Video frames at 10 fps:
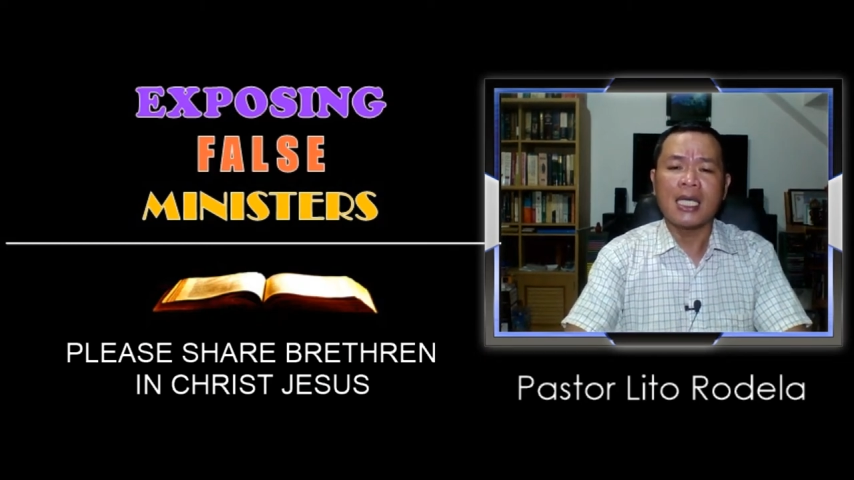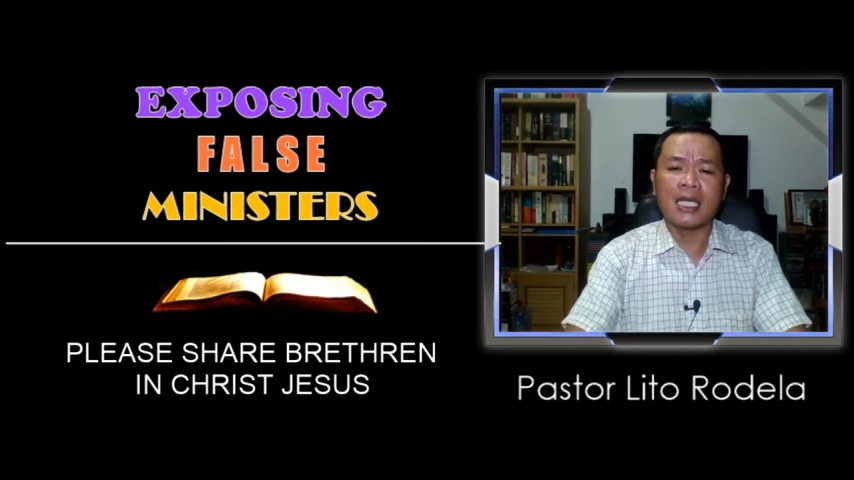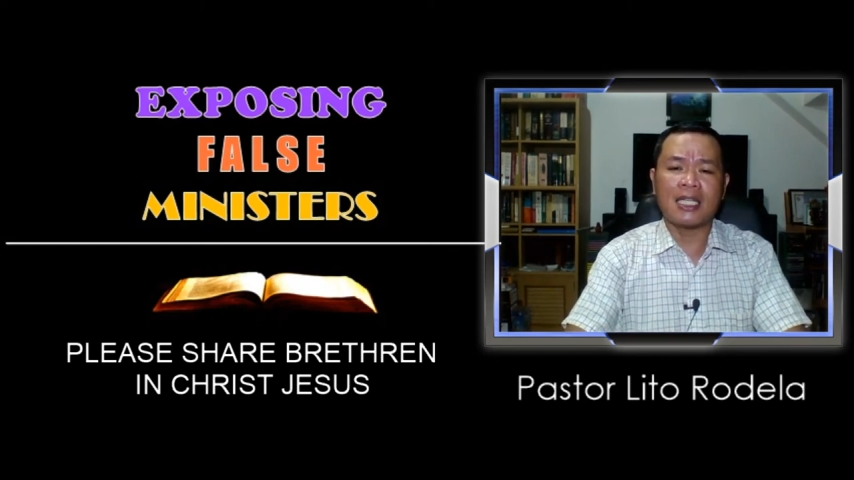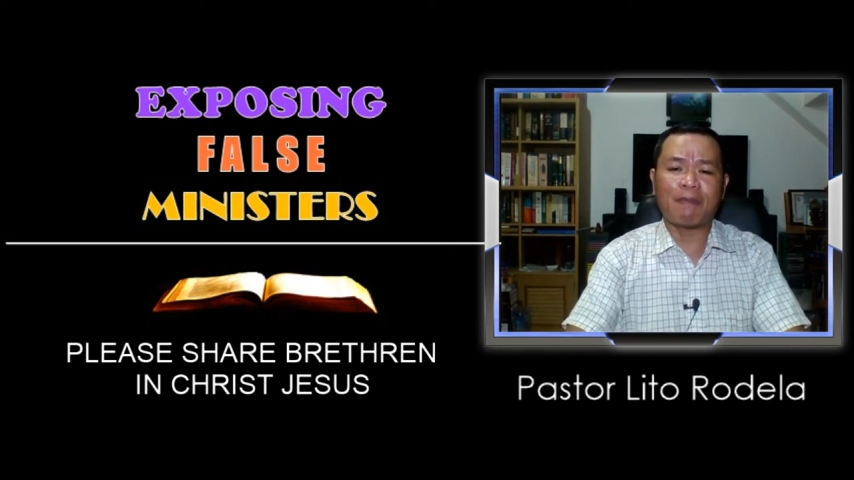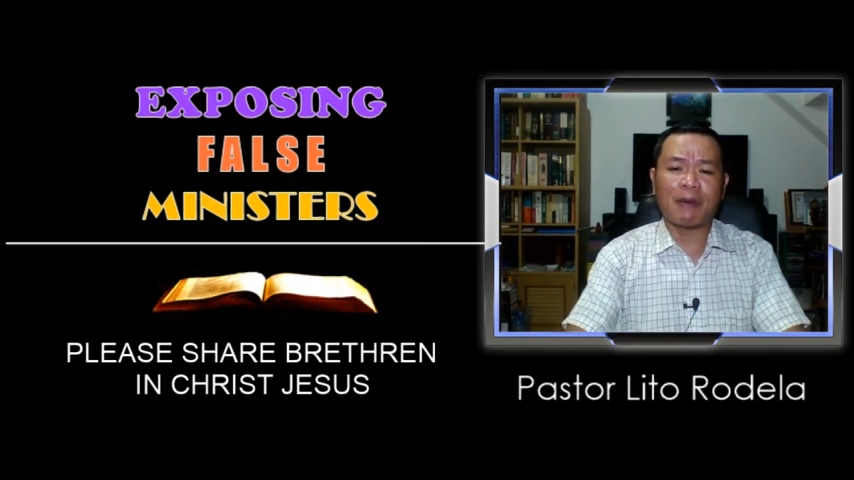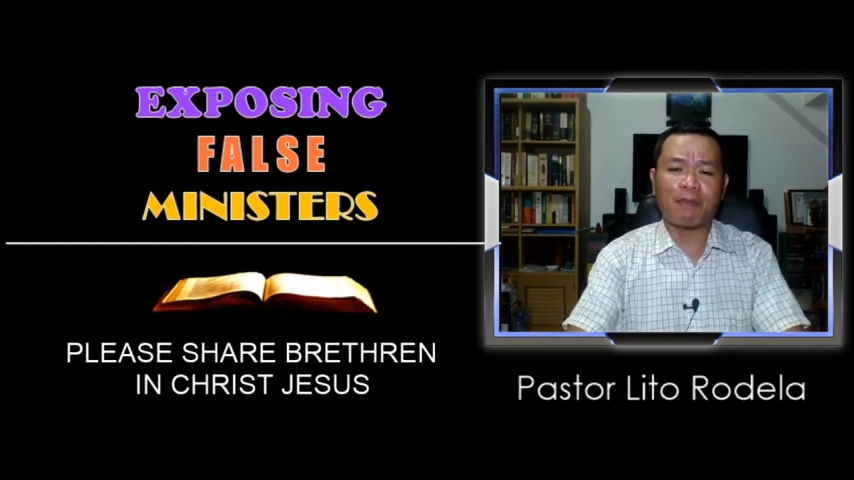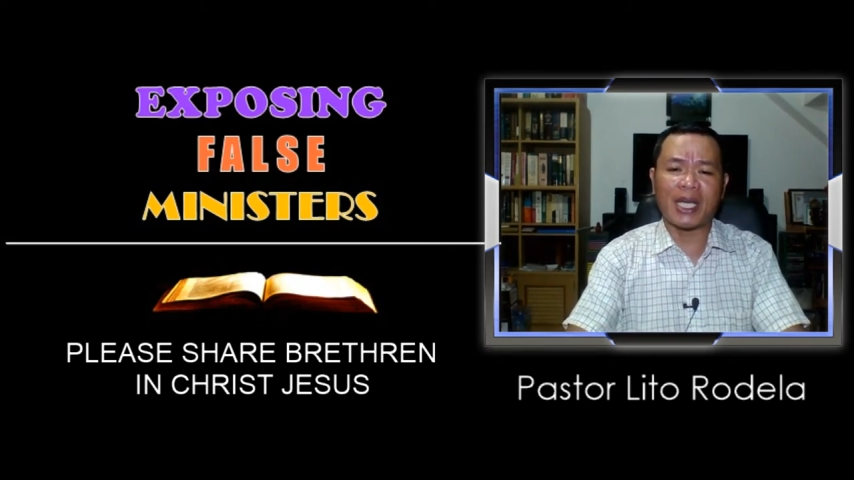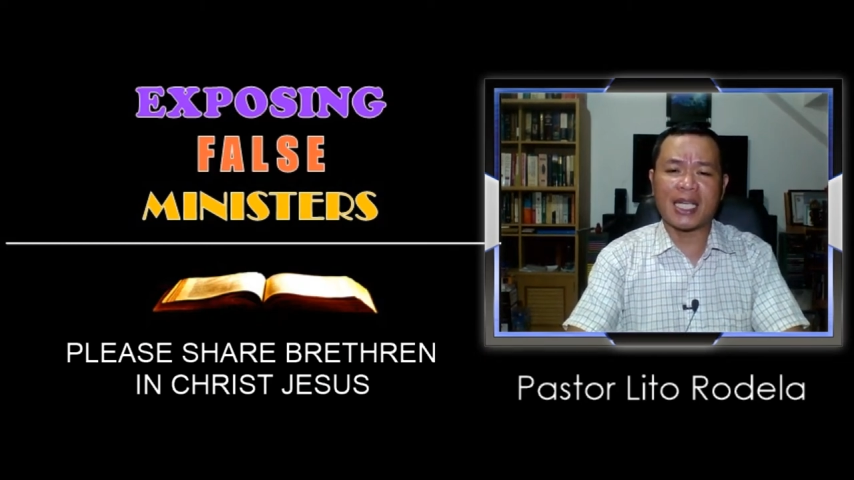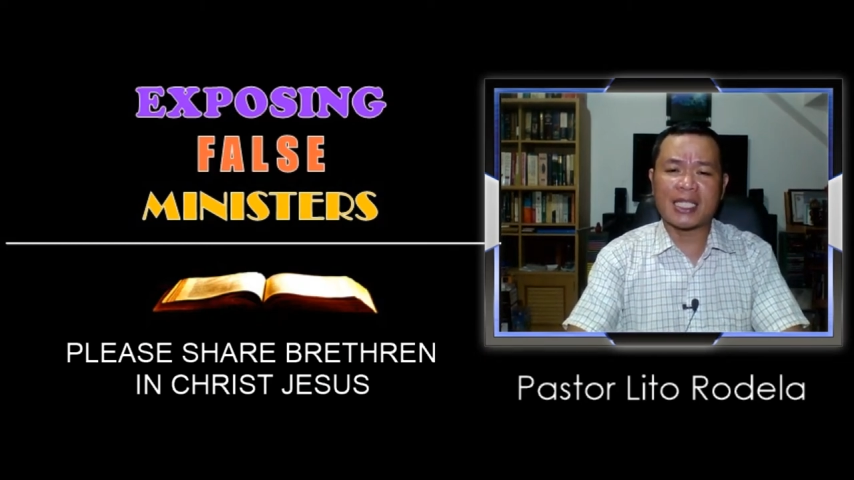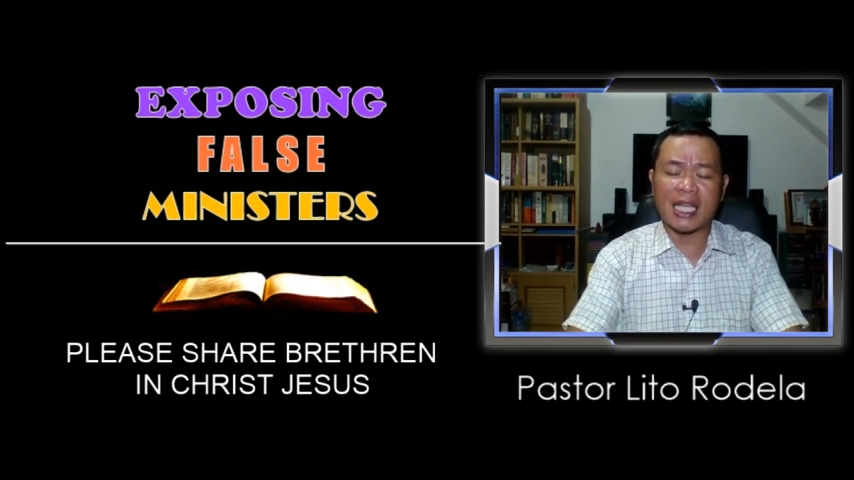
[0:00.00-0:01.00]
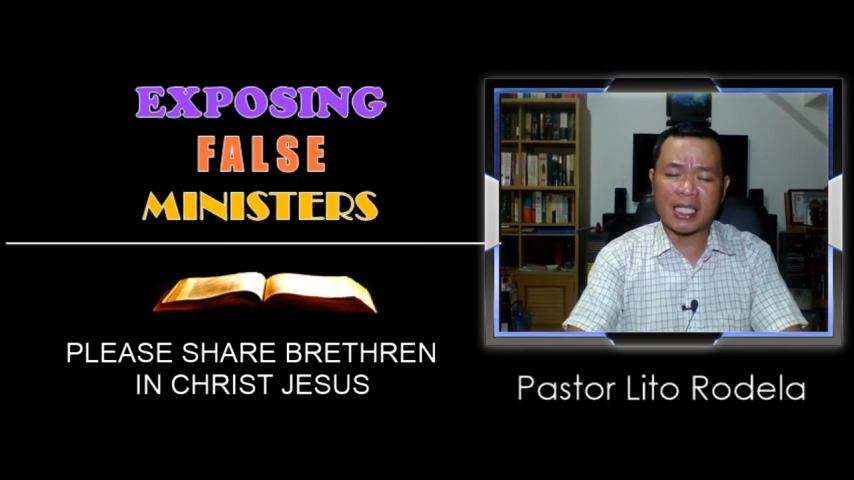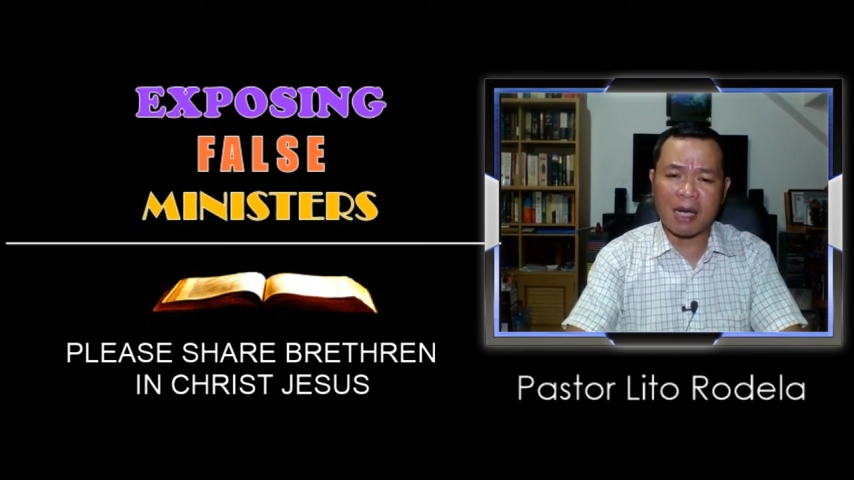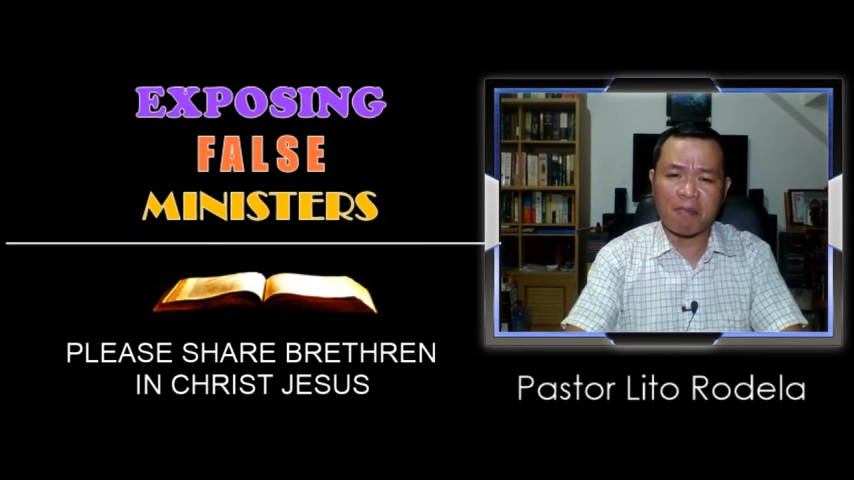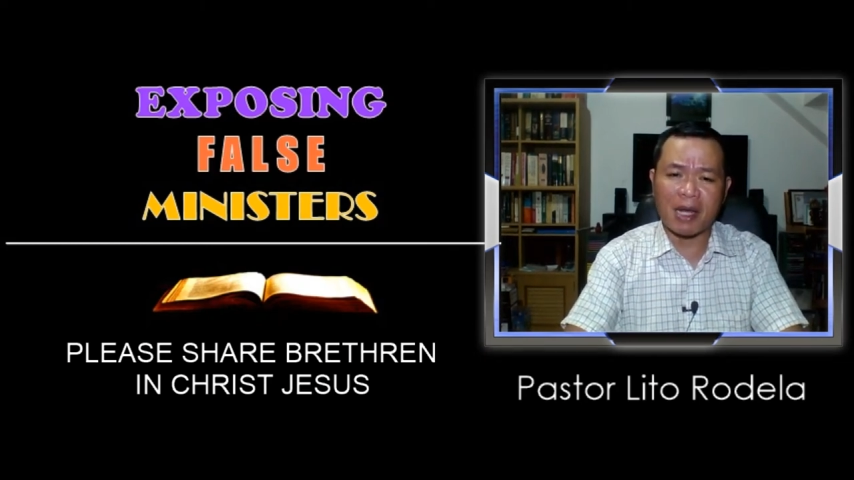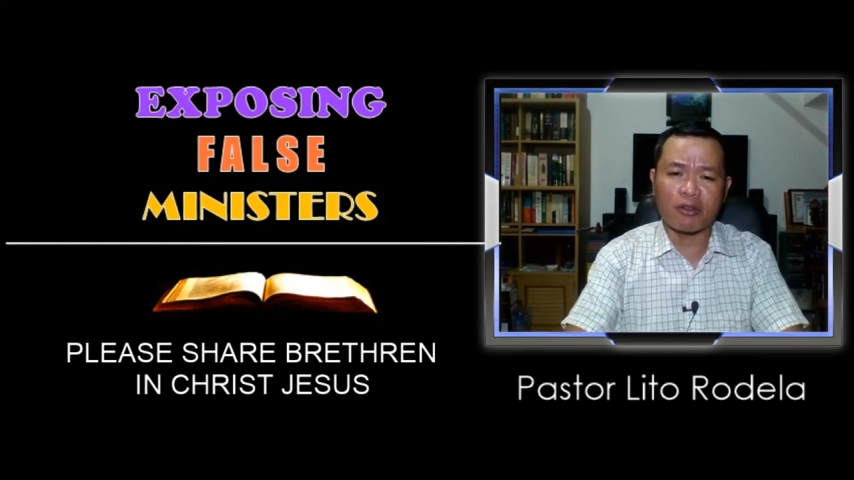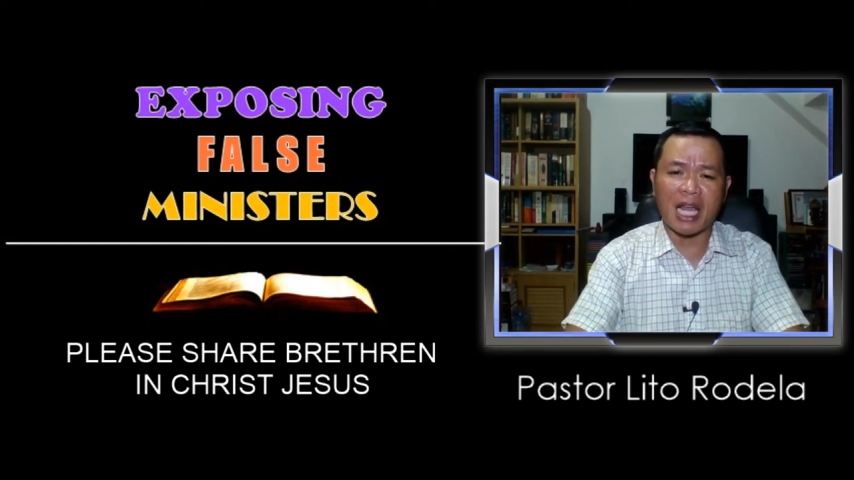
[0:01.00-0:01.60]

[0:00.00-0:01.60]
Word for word: hindi pipede sa isang balon